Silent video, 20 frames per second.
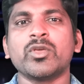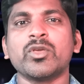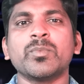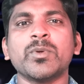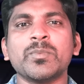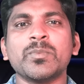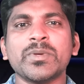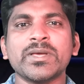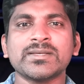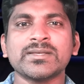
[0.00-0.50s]

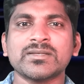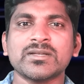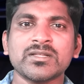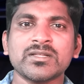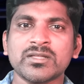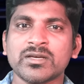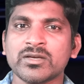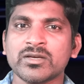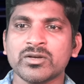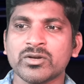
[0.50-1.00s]
ஹியூமன்
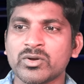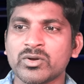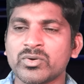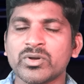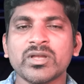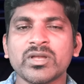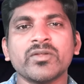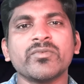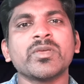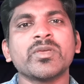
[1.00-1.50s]
பீங்ஸ்லேருந்து அங்கே
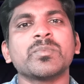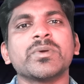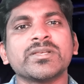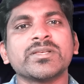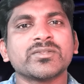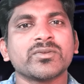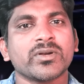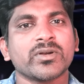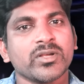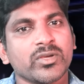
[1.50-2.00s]
இருக்கக்கூடிய லிவிங்
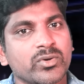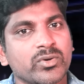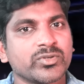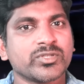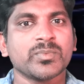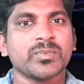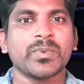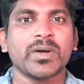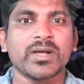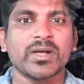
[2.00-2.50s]
பீங்ஸ் வர
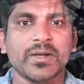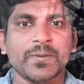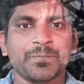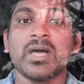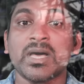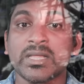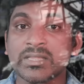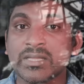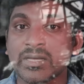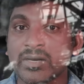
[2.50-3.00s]
யோசிப்பாங்க அந்த